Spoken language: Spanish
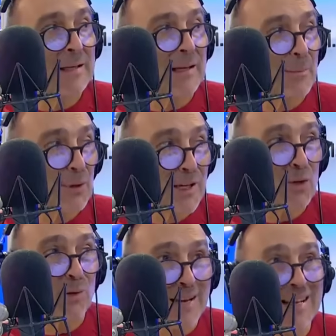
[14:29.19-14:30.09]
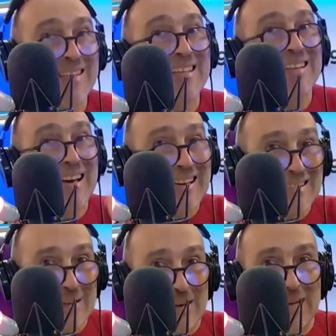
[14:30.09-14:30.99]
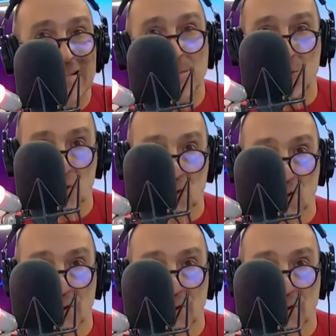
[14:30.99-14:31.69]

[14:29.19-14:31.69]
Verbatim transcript: que la podía ayudar a, a, a esa posición.